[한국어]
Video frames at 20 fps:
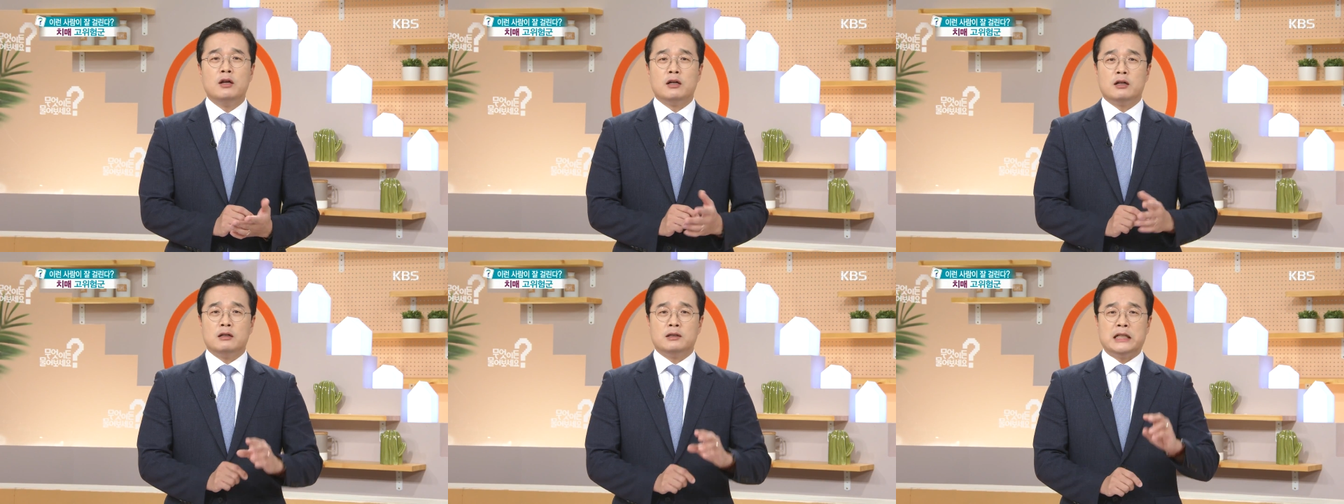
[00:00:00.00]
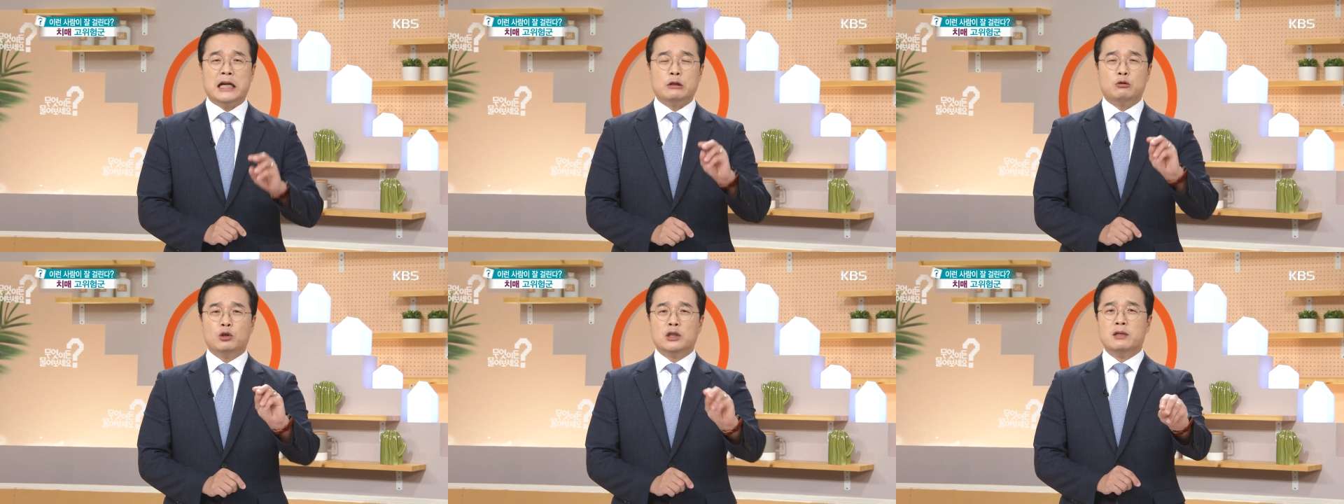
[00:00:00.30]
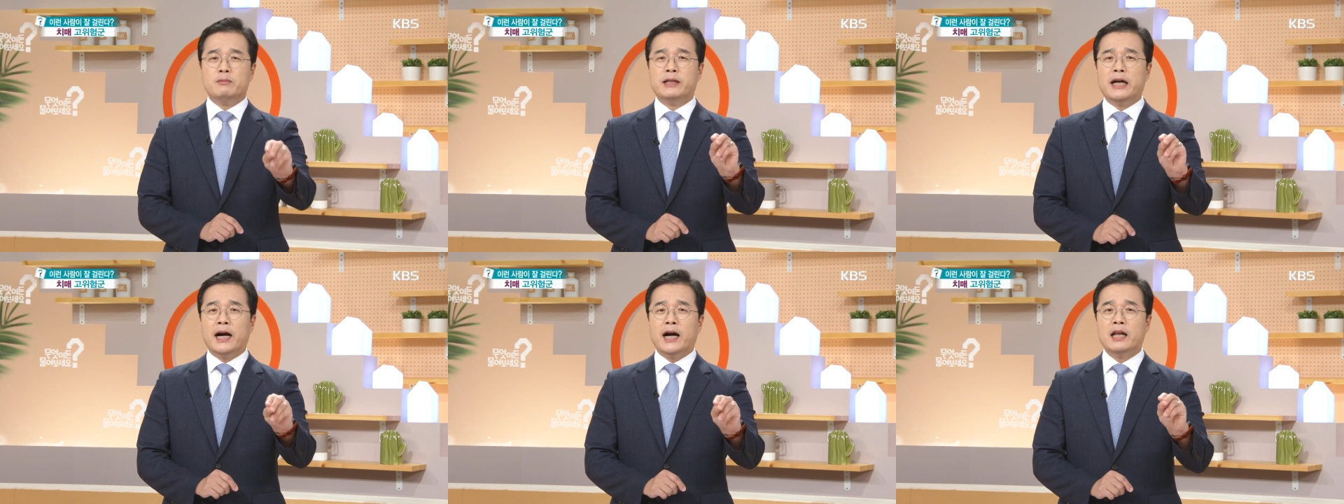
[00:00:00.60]
그
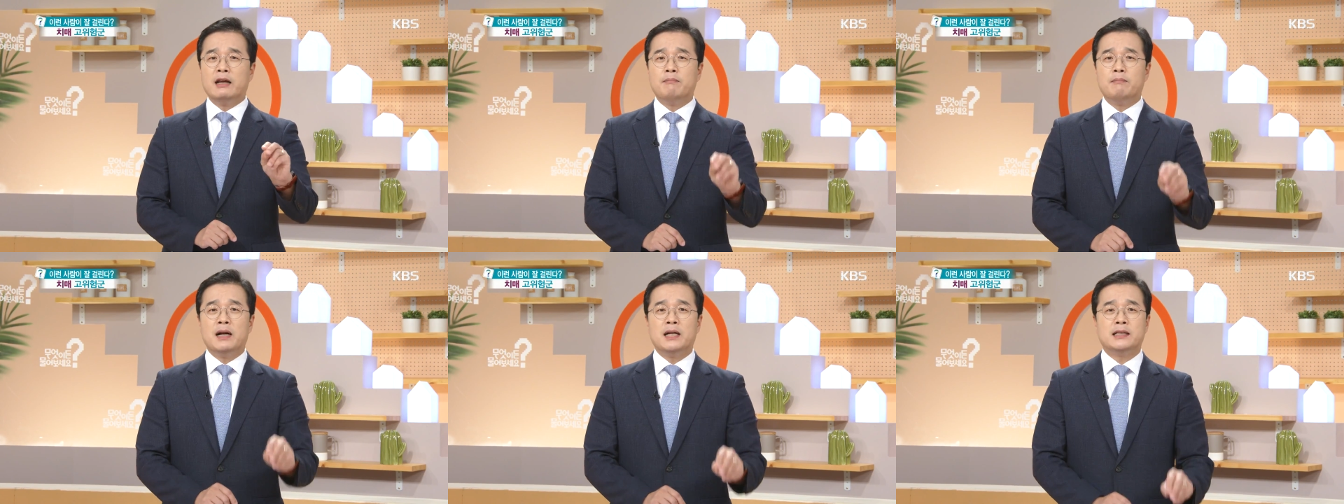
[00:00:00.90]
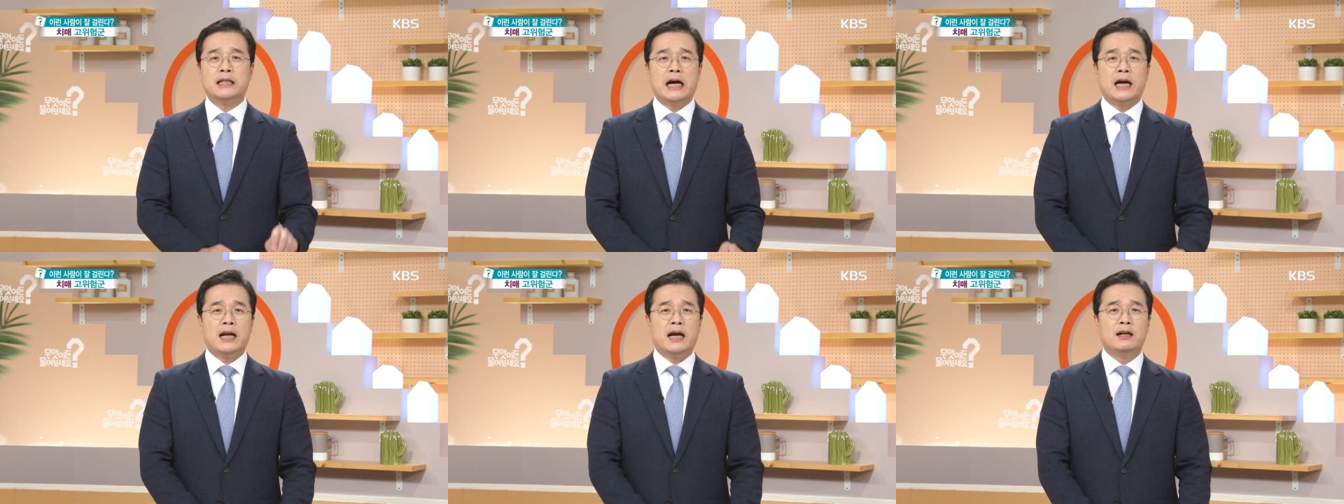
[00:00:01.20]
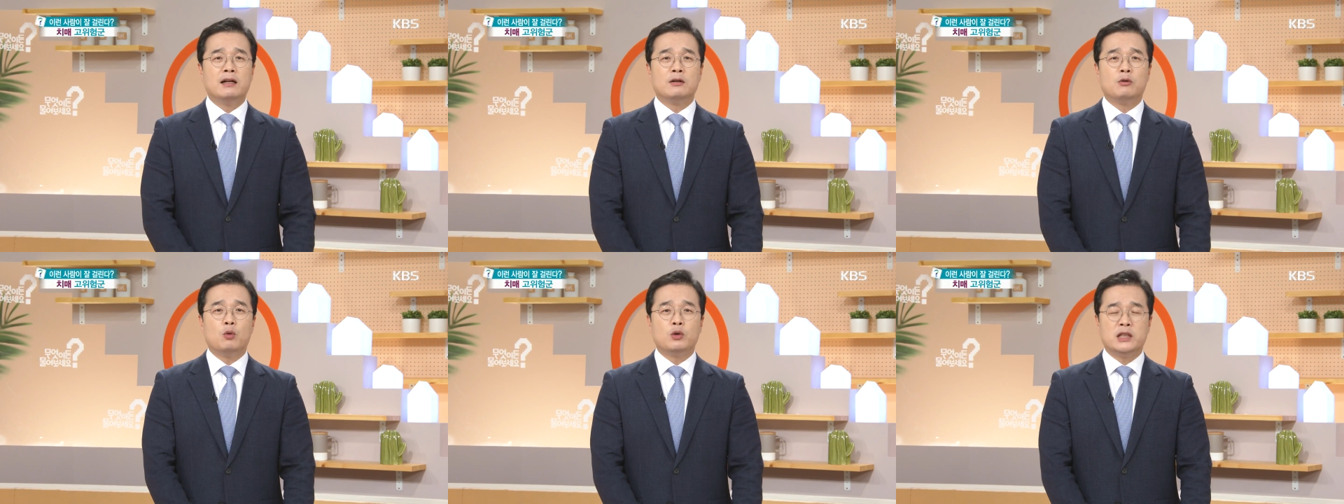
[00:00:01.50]
자존심 상하 사랑하는 말
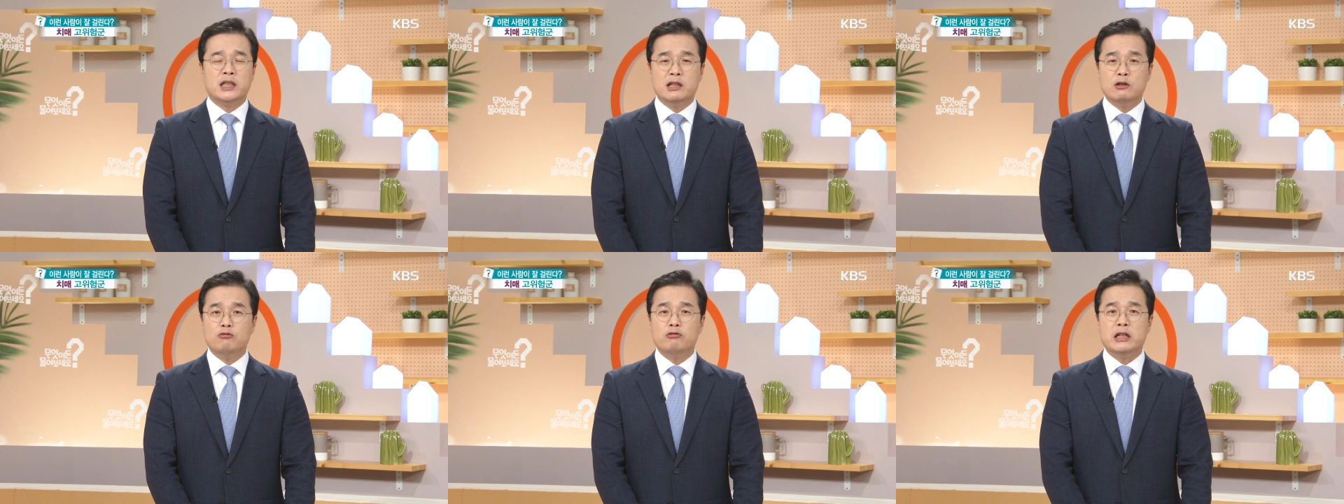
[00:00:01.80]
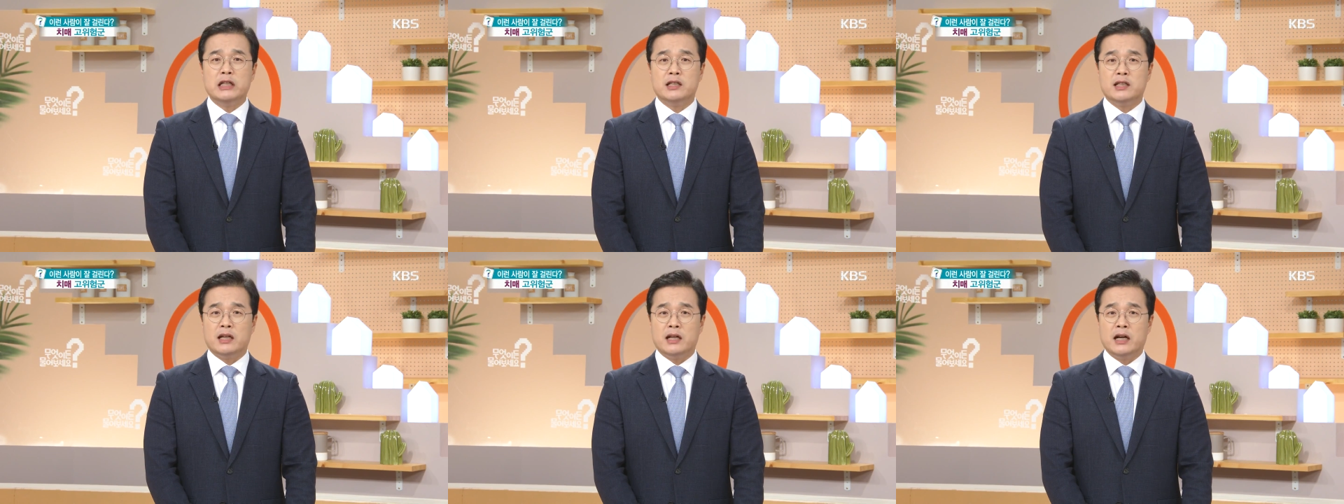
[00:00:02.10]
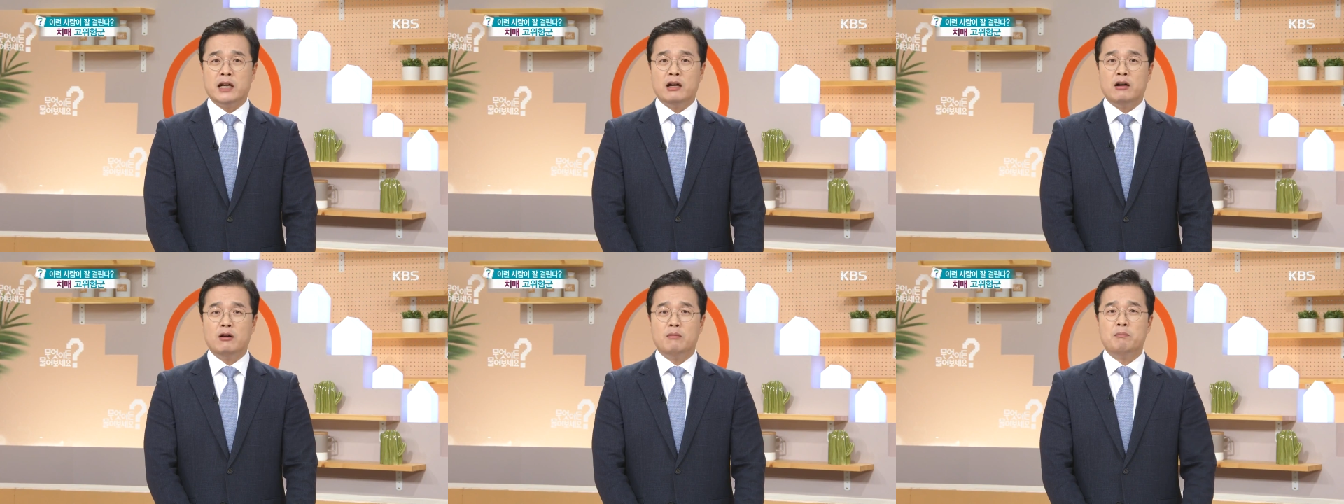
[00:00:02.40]
잘하는 꼭 친구 있잖아요.